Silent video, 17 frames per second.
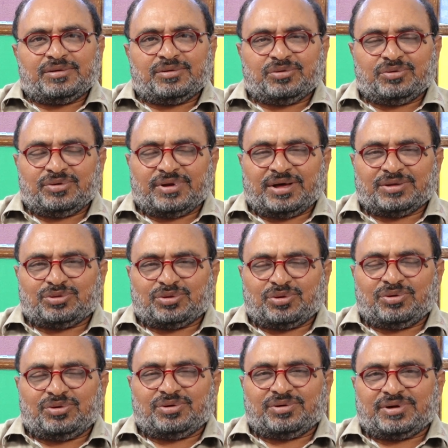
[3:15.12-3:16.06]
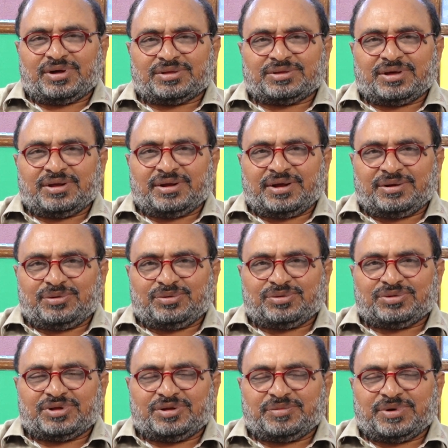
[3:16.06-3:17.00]
నువ్వు నాతో
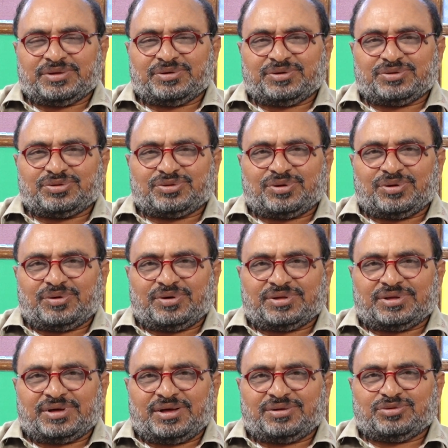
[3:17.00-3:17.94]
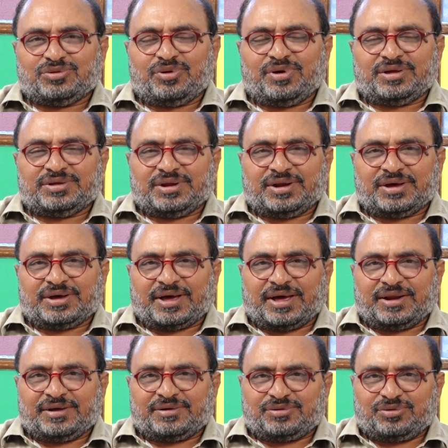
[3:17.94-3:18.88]
కథానాయకుడు సినిమా చేస్తున్నావు కదా అందులో ఏదైనా
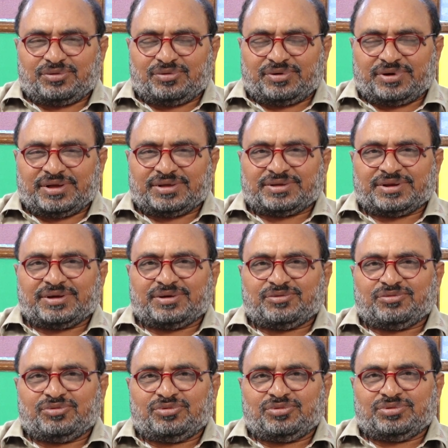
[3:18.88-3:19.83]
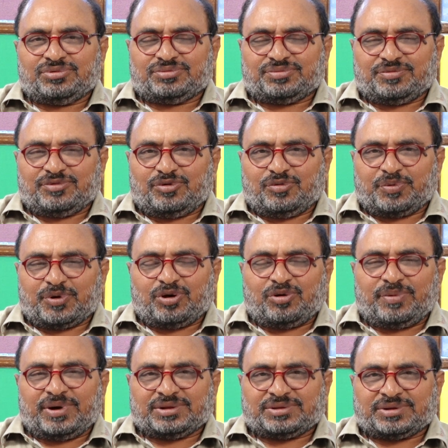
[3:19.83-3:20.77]
క్యారెక్టర్ ఉంటే ఇతనికి ఇవ్వు
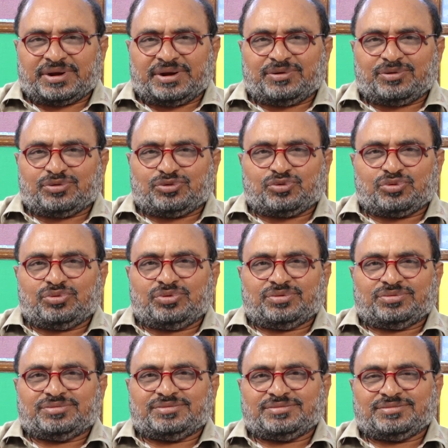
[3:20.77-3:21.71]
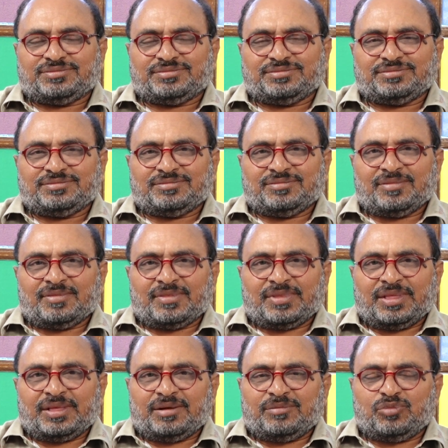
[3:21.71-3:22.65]
ఉపయోగపడతాడేమో చూడు
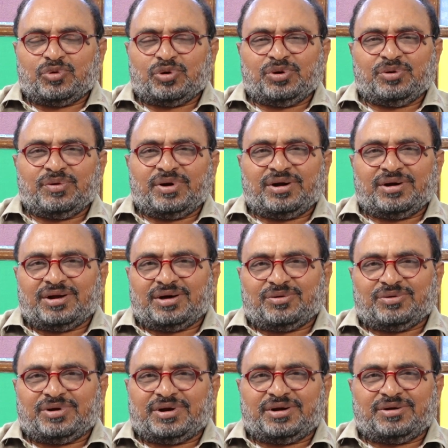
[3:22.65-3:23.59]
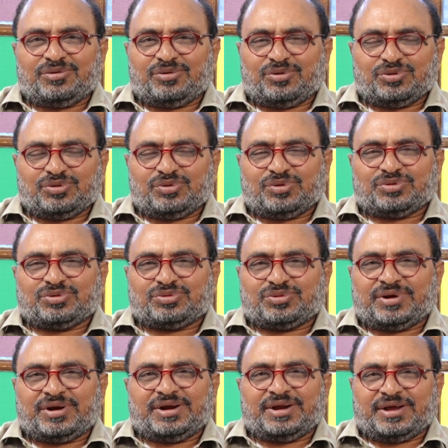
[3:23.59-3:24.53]
మొండివాళ్ళ ఉన్నాడు రోజు
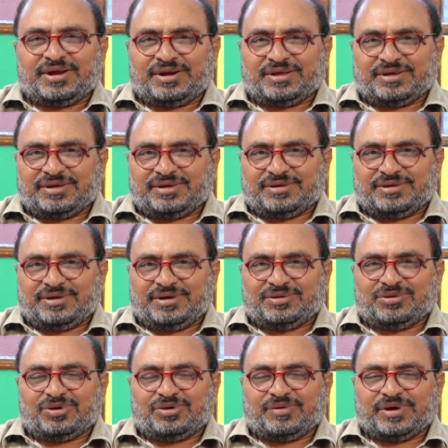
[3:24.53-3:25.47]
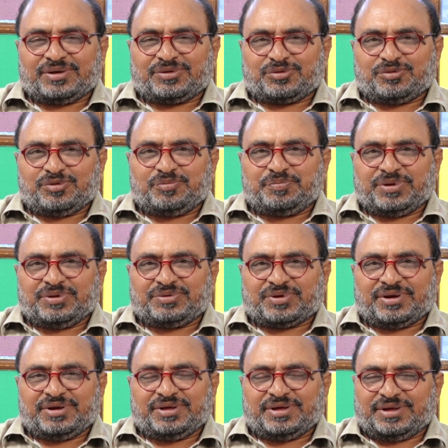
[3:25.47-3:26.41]
వస్తున్నాడు అక్కడికి ఏదో ఒక వేషం
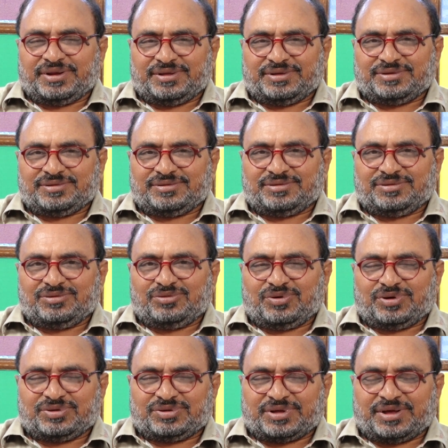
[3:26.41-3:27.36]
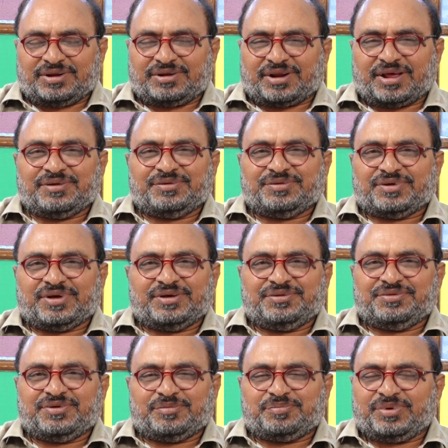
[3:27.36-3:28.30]
ఇప్పించండి అని నువ్వు ఒకసారి ట్రై
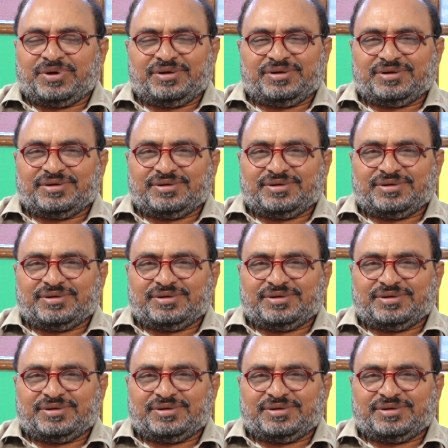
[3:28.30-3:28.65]
చేయని చెప్పి